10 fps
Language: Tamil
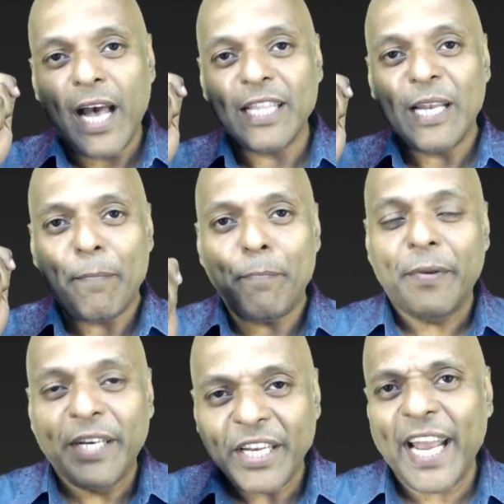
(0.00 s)
அதில்
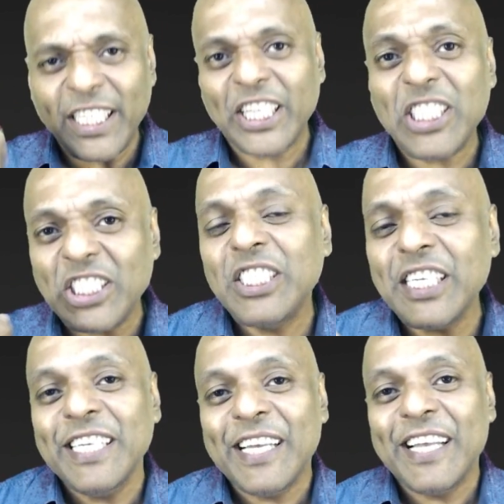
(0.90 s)

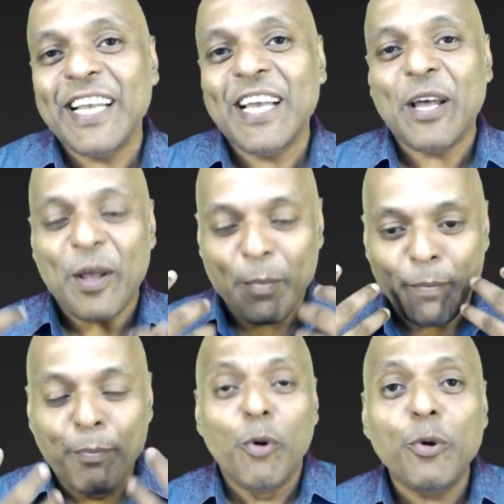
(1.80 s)
கிரேட்டஸ்ட்டு
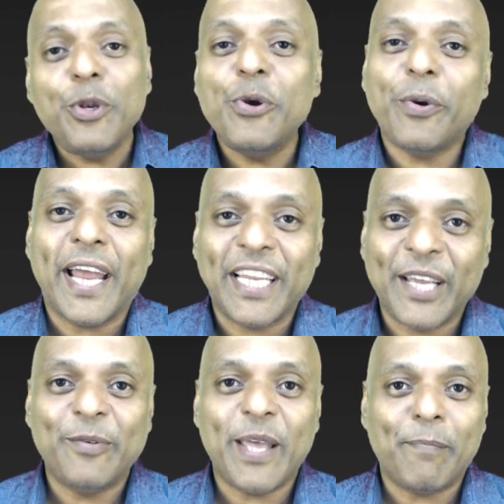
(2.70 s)
பூன் யூ கேன்
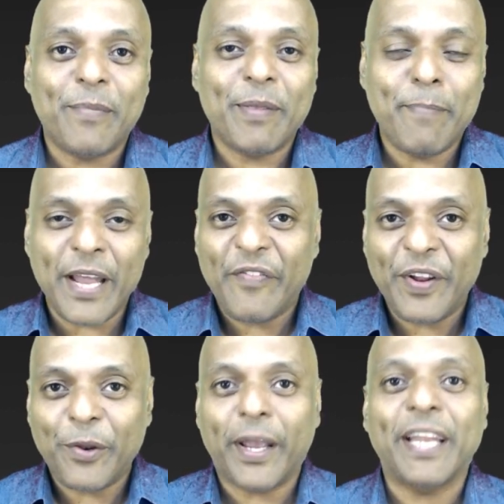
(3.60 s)
கிவ் தெம்
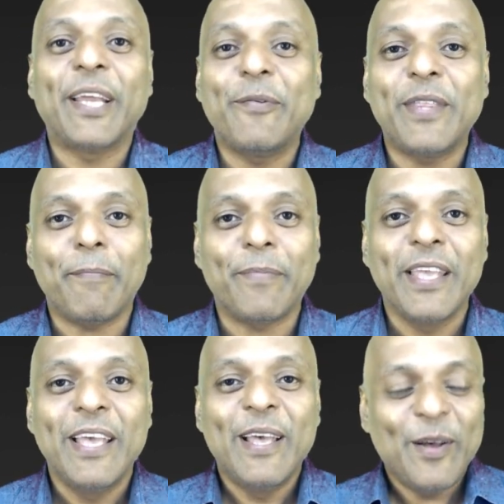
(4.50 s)
பெனிஃபிட் யூ கேன் கிவ் தெம்
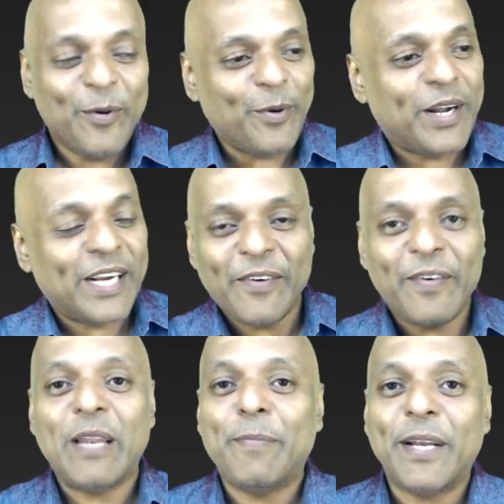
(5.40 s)
உங்கள் கீழே
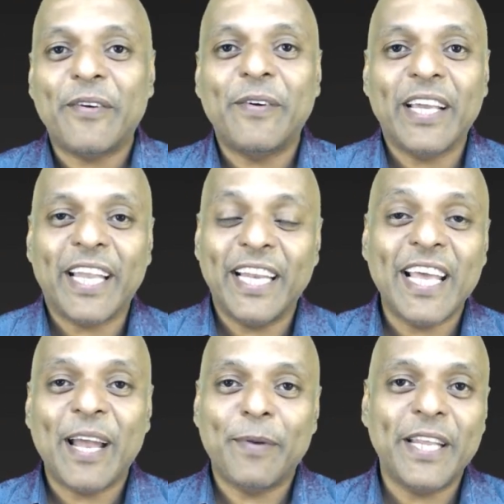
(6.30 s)
வேலை பண்ணுறவங்களுக்கு
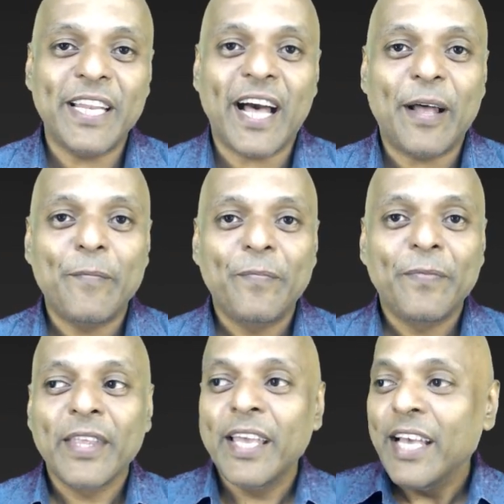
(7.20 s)
என்ன அப்படின்னா
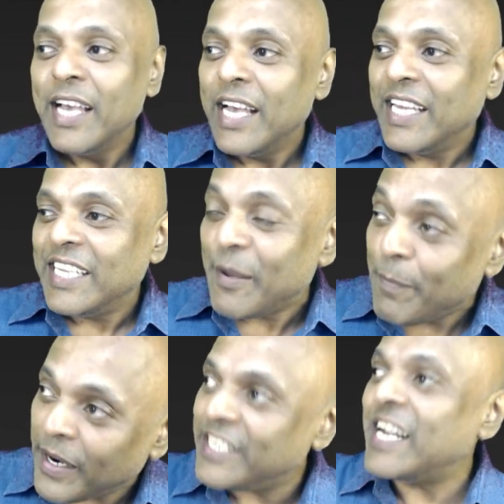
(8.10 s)
நீ
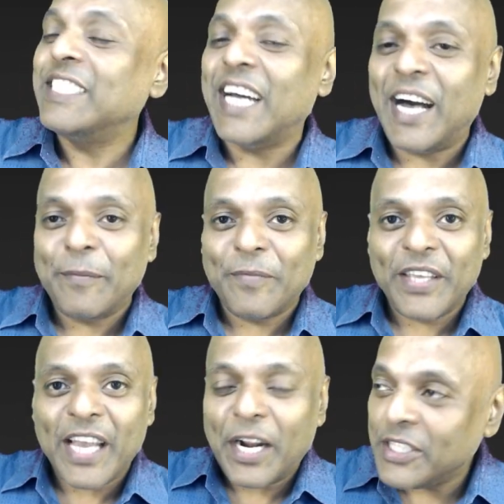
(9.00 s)
பண்ணு ராஜா
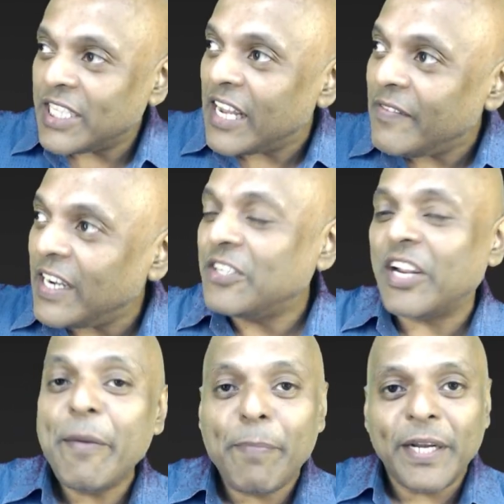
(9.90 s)
நீ அடுத்த லெவல்
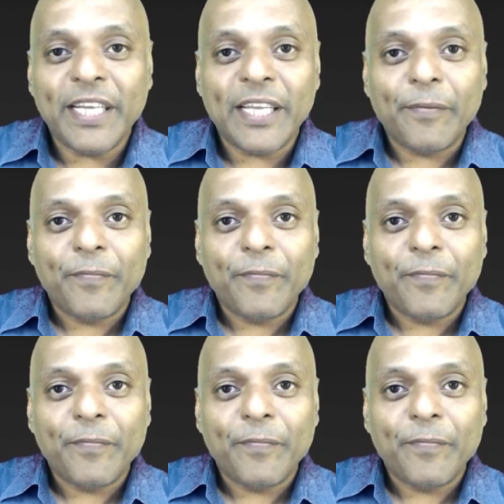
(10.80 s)
ட்ரை பண்ணு